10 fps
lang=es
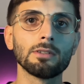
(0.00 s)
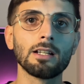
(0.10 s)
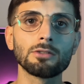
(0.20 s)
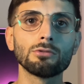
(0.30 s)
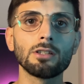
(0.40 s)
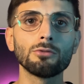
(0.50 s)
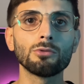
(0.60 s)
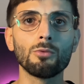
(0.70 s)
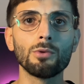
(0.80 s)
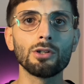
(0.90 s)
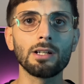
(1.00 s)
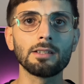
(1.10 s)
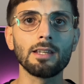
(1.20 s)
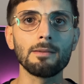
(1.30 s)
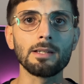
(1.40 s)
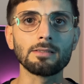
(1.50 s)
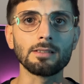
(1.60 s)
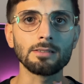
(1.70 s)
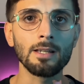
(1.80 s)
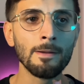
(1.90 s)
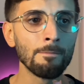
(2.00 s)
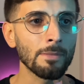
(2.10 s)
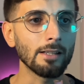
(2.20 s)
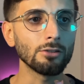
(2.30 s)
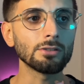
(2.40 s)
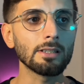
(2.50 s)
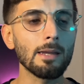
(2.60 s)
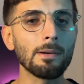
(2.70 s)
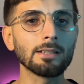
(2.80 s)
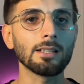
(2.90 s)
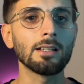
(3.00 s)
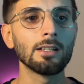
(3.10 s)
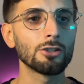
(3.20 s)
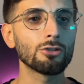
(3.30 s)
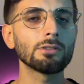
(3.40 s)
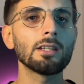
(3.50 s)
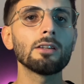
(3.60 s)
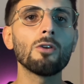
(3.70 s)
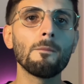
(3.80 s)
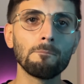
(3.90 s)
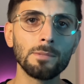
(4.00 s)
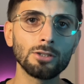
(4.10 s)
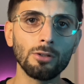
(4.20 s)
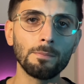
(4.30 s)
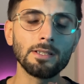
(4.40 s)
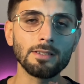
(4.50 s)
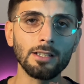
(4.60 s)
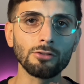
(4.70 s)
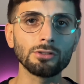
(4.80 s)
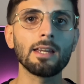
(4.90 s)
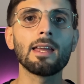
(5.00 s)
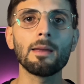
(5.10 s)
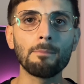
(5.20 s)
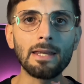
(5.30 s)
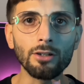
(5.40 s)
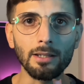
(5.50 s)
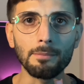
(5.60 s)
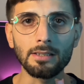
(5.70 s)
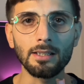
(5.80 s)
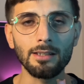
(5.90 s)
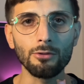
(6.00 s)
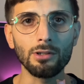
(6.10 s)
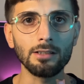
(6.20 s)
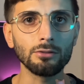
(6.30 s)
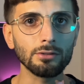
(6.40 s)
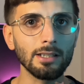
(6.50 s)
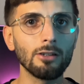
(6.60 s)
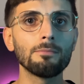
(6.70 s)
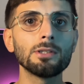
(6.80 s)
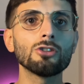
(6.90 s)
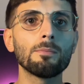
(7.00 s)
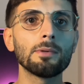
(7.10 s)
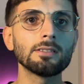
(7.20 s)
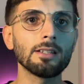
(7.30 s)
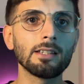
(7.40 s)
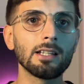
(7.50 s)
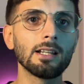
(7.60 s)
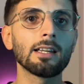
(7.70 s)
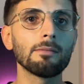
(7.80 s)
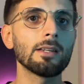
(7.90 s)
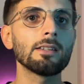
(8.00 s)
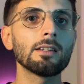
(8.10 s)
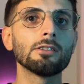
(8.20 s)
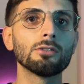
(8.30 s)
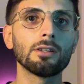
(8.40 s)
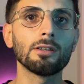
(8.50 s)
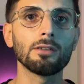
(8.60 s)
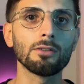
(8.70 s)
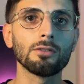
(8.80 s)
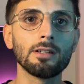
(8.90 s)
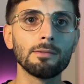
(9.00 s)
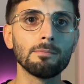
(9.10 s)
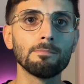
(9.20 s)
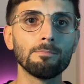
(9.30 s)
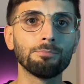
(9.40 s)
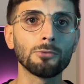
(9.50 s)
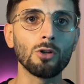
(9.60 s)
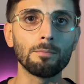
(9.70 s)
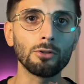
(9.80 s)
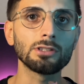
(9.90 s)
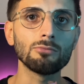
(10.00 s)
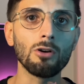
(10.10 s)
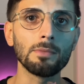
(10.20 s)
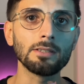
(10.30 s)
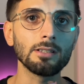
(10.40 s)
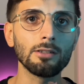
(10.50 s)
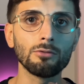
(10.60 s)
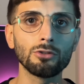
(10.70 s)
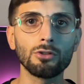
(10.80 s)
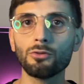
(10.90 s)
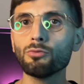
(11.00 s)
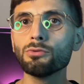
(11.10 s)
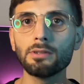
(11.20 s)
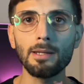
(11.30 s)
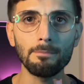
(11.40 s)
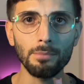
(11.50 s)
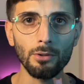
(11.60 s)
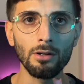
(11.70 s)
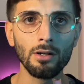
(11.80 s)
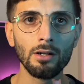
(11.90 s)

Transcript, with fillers: la llevo usando una buena cantidad de meses. Entonces, ¿qué pasa? Yo tengo mi sospecha, no sé, espero que me esté equivocando, tengo mis sospechas de que la que quemé entre en los próximos meses o dentro de un tiempo